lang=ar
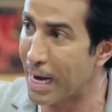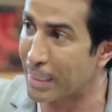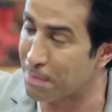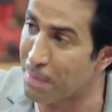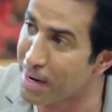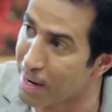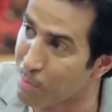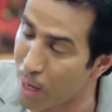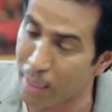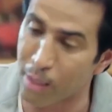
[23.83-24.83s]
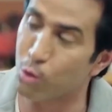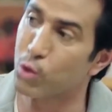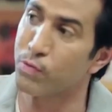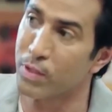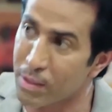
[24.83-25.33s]
اتمنى ابو علي لو
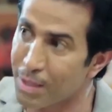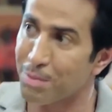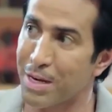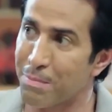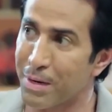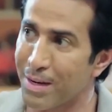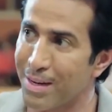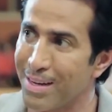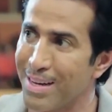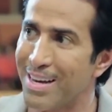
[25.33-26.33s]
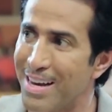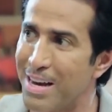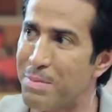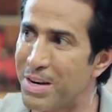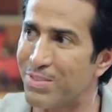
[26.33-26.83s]
شفت ينضرب ثاني مره
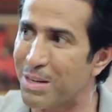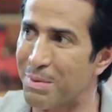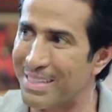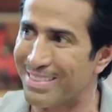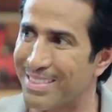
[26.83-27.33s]
اعمل نفسك ميت